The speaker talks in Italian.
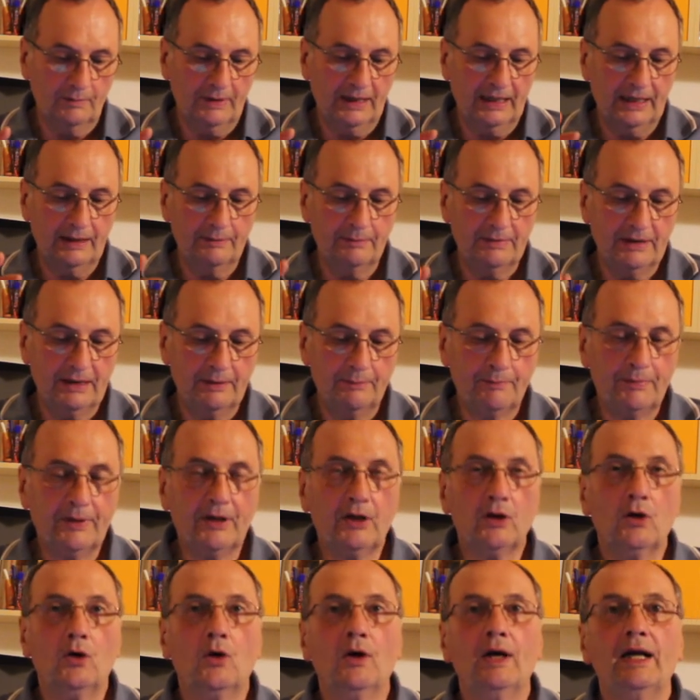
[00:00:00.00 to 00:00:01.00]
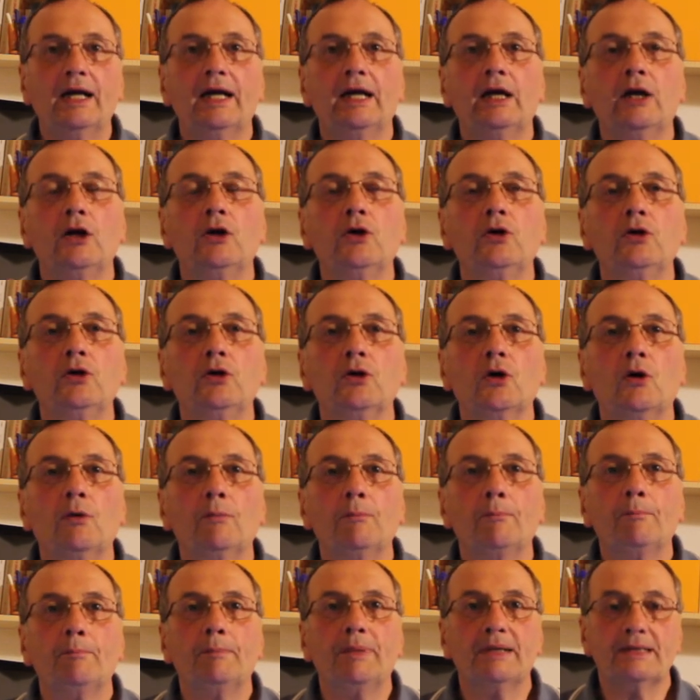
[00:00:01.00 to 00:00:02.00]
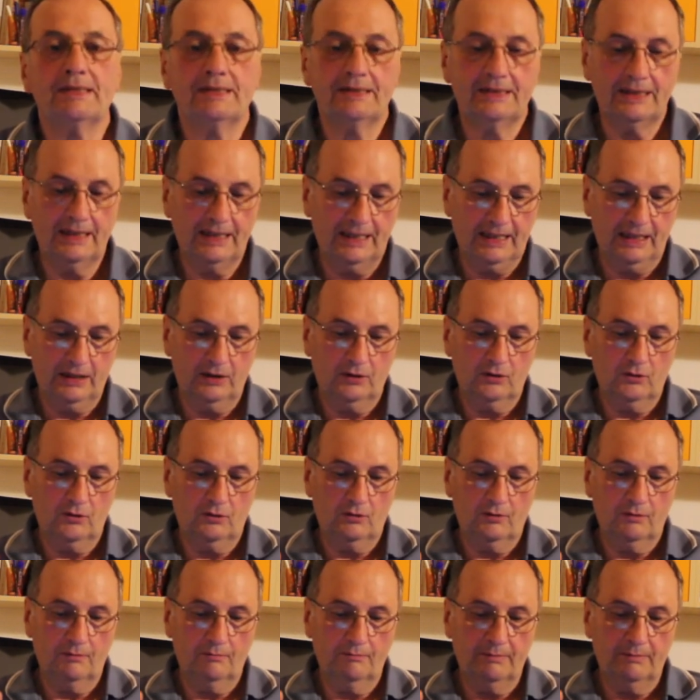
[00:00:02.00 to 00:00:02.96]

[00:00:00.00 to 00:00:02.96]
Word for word: ma le mie parole non passeranno.